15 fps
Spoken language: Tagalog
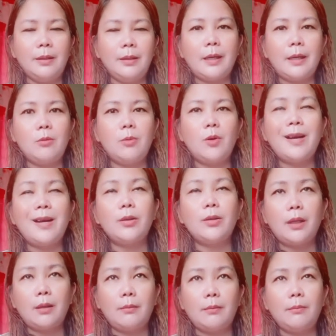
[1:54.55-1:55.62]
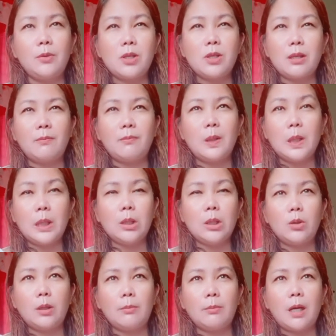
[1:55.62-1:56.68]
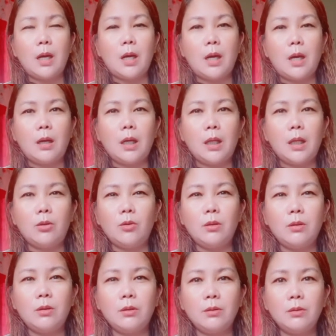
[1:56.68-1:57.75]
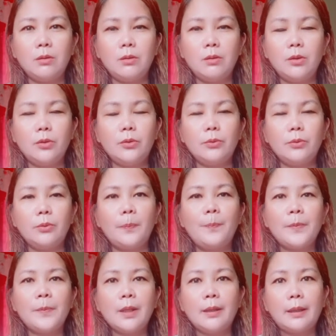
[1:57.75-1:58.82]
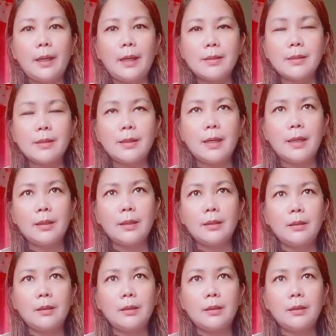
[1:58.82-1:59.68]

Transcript: kaya gumawa ako ng music video na ma, ano yung cast ng